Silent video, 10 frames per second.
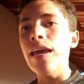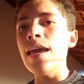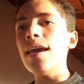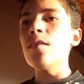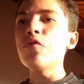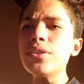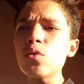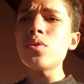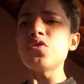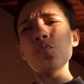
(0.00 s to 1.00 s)
É, eu fiz
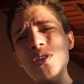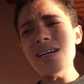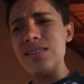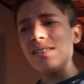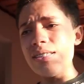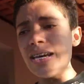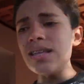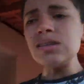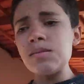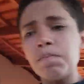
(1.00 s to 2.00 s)
algumas mudanças
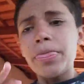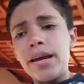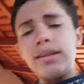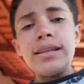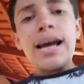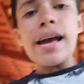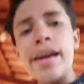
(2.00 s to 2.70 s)
neles, tá?